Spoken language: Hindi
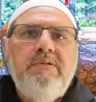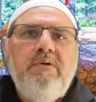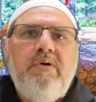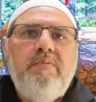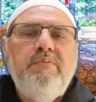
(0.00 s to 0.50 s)

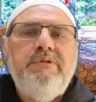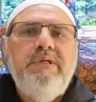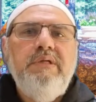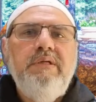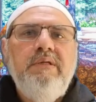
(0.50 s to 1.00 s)
तो और
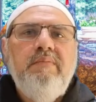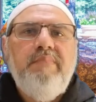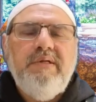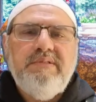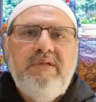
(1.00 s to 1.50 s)
मुझे
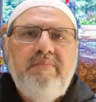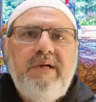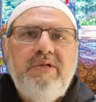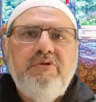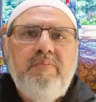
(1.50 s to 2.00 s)
पाकिस्तान में
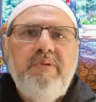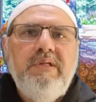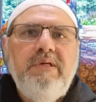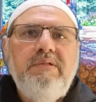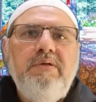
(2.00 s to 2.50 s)
बैठ के जॉब मिल
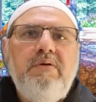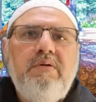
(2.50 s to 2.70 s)
गई थी